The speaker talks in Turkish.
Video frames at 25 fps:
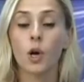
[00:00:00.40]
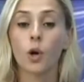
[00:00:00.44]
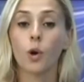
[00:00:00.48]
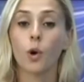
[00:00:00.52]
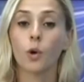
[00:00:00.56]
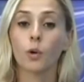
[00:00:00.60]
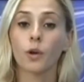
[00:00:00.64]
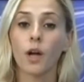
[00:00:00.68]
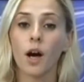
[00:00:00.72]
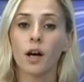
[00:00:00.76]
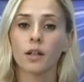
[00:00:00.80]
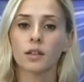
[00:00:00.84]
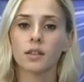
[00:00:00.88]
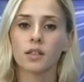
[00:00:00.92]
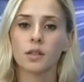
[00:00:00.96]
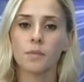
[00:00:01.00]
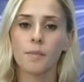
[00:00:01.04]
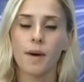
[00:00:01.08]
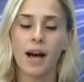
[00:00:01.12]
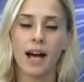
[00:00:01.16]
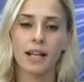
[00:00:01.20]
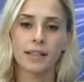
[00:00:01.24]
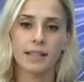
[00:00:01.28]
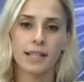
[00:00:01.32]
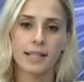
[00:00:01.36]

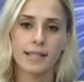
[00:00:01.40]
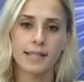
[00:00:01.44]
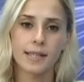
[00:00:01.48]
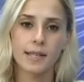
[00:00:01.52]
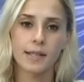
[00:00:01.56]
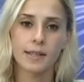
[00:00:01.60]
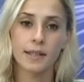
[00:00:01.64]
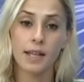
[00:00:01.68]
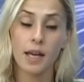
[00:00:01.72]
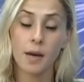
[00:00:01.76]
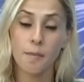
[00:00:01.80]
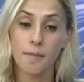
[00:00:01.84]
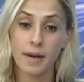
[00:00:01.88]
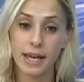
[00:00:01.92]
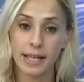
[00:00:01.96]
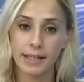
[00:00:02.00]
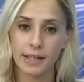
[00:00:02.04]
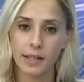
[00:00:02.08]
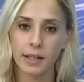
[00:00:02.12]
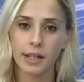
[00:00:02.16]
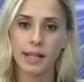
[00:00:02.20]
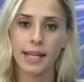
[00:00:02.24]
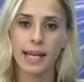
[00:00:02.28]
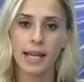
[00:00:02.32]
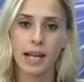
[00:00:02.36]
Konaklı beldesinde
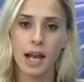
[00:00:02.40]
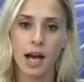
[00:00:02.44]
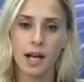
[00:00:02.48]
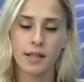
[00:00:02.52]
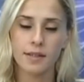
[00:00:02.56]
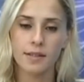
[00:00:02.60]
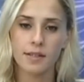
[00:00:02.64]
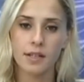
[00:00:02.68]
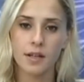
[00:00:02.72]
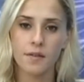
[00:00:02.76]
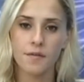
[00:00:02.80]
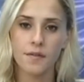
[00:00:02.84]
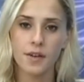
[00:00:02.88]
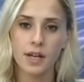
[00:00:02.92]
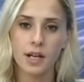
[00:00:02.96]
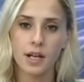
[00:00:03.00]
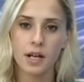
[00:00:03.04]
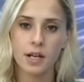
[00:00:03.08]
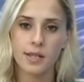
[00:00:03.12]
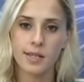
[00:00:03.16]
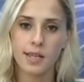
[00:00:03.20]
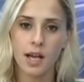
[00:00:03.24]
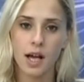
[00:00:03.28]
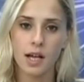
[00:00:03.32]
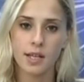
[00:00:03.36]
meydana gelen trafik
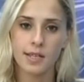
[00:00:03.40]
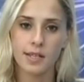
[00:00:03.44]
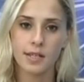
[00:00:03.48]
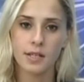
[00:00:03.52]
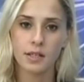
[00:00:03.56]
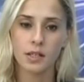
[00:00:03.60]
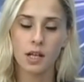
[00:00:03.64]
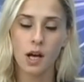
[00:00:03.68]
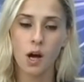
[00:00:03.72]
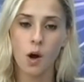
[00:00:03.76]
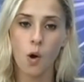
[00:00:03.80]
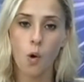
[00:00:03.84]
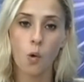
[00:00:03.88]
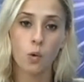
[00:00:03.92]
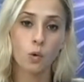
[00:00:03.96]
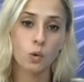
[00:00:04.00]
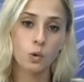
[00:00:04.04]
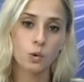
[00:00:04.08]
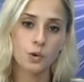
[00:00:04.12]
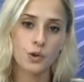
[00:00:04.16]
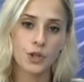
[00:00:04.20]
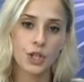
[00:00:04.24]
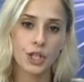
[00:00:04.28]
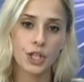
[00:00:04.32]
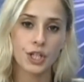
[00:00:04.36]
kazasında
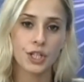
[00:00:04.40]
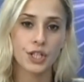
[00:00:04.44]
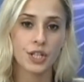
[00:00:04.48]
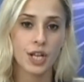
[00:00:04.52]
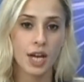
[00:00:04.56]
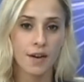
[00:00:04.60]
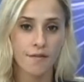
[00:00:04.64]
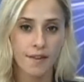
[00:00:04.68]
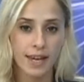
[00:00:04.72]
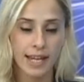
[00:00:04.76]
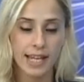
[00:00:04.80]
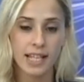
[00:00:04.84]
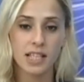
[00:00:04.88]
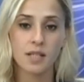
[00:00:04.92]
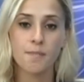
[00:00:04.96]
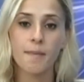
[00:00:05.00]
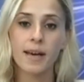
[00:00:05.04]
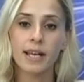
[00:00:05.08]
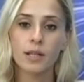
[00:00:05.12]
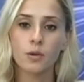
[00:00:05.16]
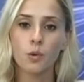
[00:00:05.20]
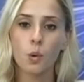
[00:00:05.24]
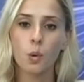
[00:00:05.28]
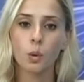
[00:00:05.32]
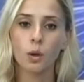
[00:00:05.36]
okul çıkışı eve
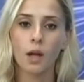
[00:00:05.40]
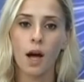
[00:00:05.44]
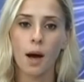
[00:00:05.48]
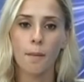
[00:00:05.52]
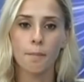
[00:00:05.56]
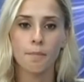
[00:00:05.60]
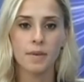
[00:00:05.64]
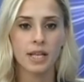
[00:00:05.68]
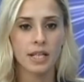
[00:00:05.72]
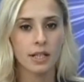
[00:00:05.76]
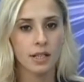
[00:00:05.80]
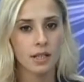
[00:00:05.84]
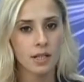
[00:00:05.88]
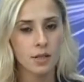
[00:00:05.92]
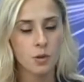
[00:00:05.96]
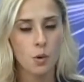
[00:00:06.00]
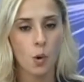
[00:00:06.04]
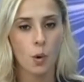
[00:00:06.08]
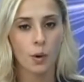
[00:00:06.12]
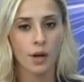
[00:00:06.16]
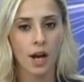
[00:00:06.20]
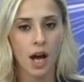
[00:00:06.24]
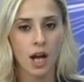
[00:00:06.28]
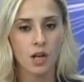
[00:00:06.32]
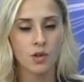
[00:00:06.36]
gitmekte olan bir kız
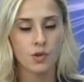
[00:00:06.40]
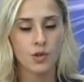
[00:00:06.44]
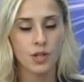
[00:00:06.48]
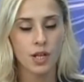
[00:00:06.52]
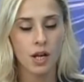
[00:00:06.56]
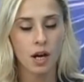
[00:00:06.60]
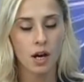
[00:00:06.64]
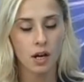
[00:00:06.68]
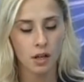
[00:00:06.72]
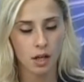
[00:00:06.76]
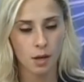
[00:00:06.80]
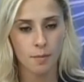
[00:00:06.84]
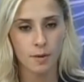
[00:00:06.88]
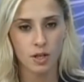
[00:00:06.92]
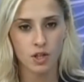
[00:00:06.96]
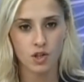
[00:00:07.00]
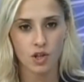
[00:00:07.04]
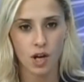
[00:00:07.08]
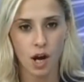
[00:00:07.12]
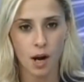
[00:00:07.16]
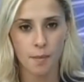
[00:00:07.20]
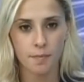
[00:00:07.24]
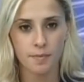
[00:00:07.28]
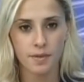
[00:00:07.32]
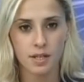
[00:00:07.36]
öğrenciye araba
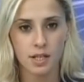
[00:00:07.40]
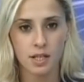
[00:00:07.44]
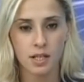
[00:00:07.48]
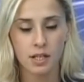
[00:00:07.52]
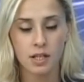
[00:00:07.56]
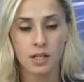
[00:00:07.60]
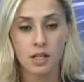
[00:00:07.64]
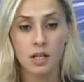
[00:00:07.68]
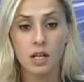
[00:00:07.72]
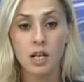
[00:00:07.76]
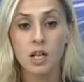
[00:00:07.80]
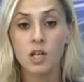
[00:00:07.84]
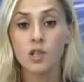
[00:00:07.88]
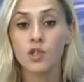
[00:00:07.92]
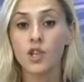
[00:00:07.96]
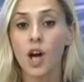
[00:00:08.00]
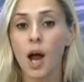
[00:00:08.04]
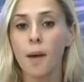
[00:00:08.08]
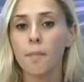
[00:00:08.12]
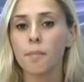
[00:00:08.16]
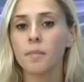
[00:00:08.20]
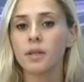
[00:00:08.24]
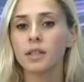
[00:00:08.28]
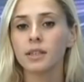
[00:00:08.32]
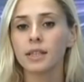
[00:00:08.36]
çarptı.
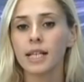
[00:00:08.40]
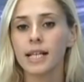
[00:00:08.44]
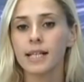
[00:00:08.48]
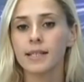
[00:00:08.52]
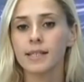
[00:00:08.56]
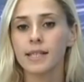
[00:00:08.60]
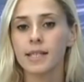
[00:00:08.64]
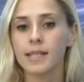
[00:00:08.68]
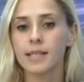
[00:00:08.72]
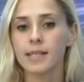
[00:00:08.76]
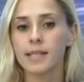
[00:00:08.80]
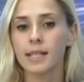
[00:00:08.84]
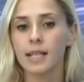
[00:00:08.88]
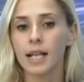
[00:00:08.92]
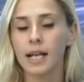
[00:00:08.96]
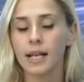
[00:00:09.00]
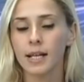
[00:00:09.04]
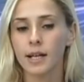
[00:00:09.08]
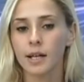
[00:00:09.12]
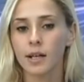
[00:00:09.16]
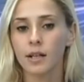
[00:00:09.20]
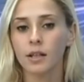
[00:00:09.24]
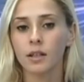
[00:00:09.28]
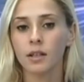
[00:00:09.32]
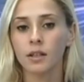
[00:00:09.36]
Çarpmanın etkisiyle
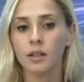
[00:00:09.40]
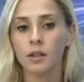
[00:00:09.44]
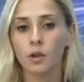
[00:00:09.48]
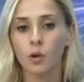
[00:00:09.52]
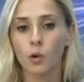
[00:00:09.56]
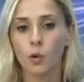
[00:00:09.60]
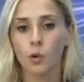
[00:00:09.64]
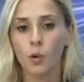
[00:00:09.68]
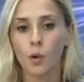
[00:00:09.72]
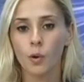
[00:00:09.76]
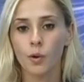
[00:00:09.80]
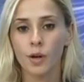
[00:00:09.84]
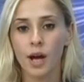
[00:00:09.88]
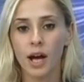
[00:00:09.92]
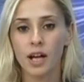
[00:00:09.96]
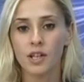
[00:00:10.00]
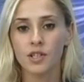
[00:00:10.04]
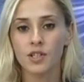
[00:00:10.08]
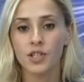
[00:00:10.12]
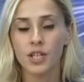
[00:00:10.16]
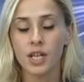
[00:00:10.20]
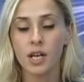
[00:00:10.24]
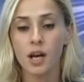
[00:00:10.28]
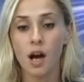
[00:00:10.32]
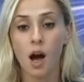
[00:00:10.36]
yaralanan
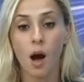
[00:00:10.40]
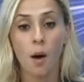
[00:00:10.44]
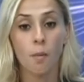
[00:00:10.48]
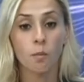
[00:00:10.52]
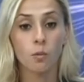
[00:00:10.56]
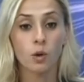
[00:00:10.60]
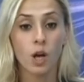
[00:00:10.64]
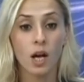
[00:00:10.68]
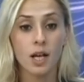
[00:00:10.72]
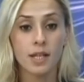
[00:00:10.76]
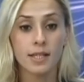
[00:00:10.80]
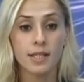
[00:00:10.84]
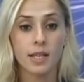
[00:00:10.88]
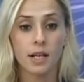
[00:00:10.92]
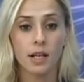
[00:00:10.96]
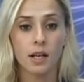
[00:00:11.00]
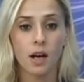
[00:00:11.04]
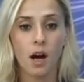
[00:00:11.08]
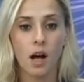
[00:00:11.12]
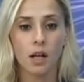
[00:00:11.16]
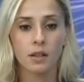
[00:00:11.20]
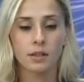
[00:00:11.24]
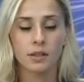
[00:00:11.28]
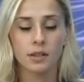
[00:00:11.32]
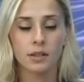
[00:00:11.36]
öğrenci ambulansa
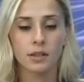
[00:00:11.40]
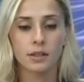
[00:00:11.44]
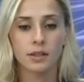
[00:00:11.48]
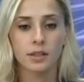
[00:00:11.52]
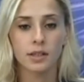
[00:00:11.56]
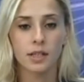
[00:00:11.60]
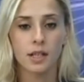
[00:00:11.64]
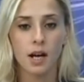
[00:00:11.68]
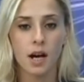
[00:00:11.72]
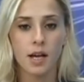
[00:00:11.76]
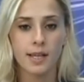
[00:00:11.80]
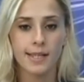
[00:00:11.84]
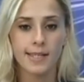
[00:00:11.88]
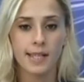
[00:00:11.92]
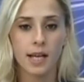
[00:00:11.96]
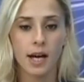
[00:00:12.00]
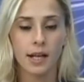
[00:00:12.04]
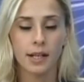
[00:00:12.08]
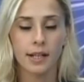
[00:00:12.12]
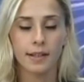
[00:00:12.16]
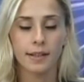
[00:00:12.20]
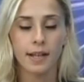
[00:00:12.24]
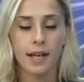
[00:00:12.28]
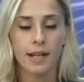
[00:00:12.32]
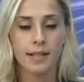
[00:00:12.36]
kaldırıldığı
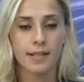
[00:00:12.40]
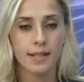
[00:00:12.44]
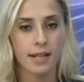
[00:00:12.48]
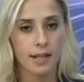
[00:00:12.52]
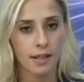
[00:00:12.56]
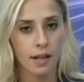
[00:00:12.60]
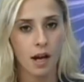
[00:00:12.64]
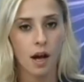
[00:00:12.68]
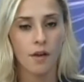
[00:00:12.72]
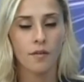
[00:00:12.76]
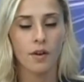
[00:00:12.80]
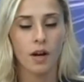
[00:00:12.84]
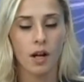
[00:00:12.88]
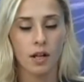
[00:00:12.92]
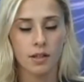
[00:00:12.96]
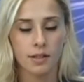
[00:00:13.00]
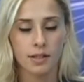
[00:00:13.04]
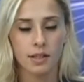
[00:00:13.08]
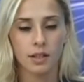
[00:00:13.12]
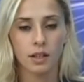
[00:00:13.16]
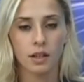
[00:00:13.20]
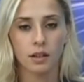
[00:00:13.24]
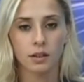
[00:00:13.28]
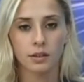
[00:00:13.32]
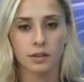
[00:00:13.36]
hastanede tedavi
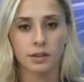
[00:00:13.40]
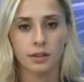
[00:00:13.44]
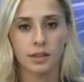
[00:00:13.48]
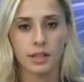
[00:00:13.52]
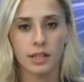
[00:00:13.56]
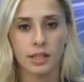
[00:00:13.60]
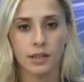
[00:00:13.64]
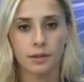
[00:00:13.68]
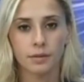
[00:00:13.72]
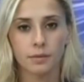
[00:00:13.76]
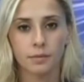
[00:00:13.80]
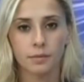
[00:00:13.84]
altına alındı.